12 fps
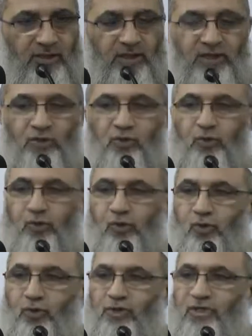إذا
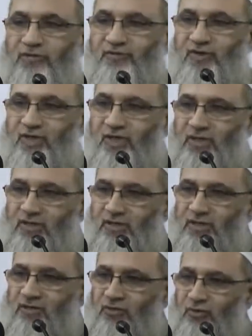كلنا في
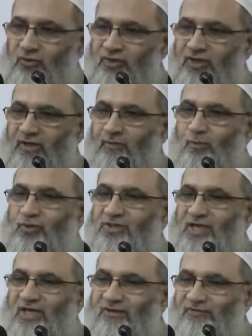هذه الدنيا
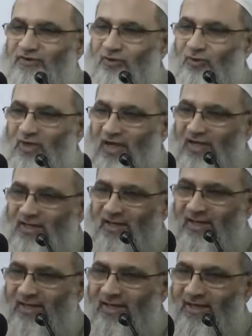مسافر
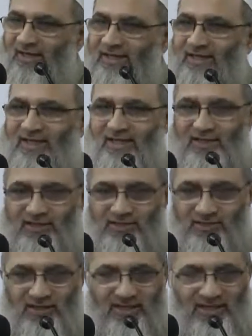عنها إلى
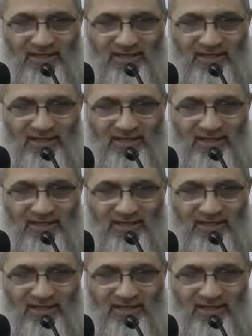الآخرة